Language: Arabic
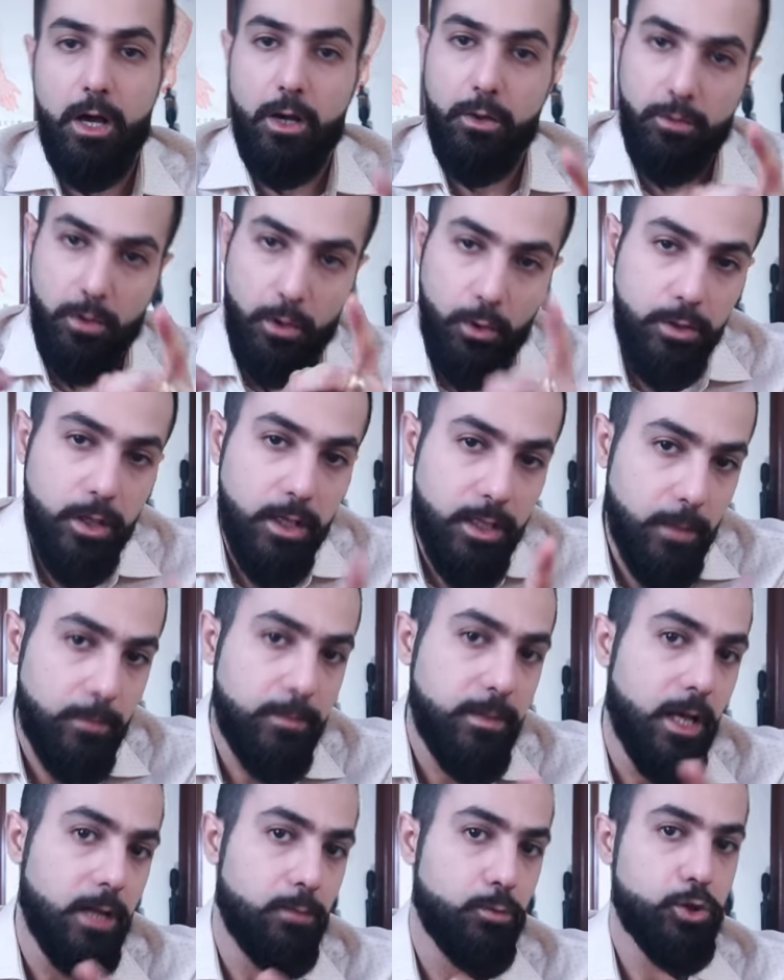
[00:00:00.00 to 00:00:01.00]
وهنا
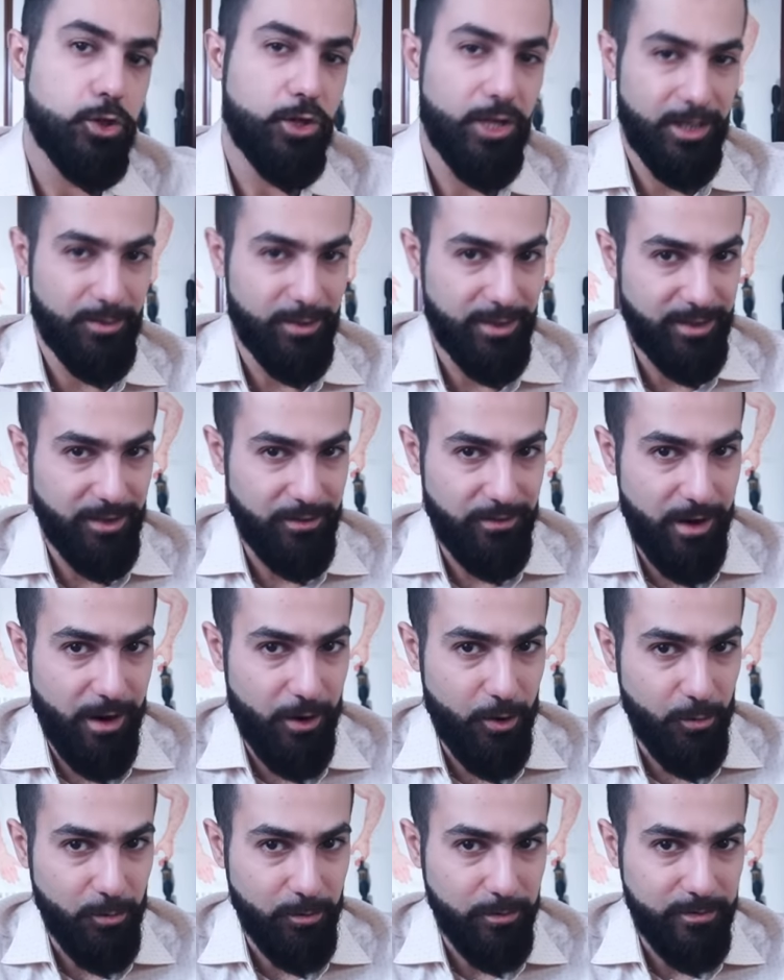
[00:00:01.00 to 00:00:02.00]
تبدأ المشكلة
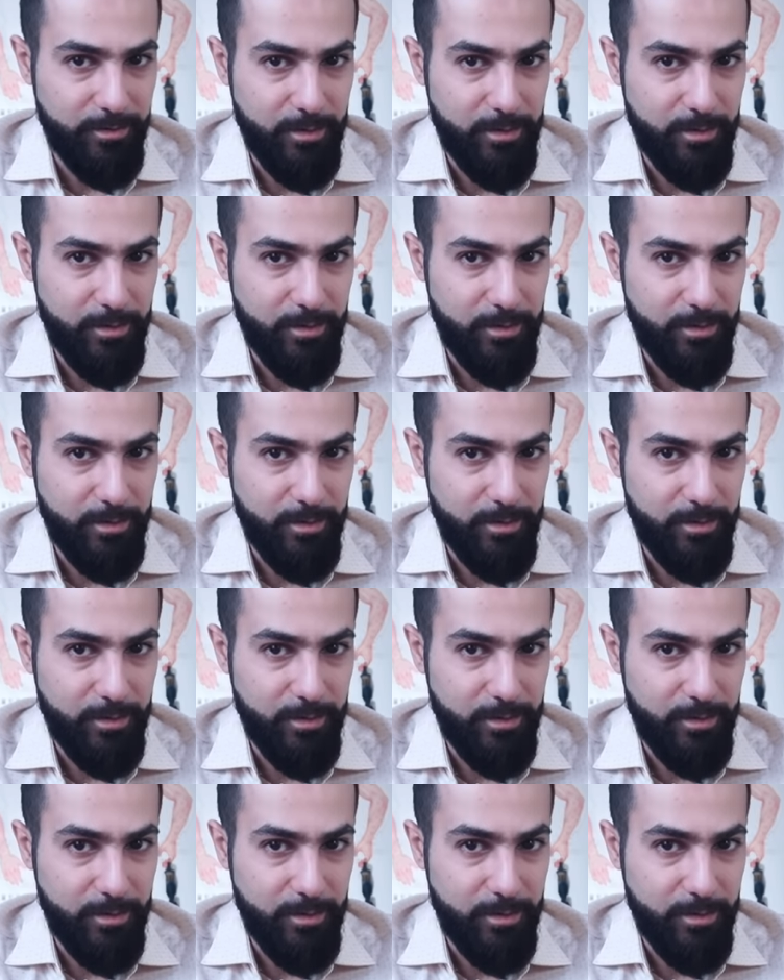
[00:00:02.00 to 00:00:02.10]
بالتفاقم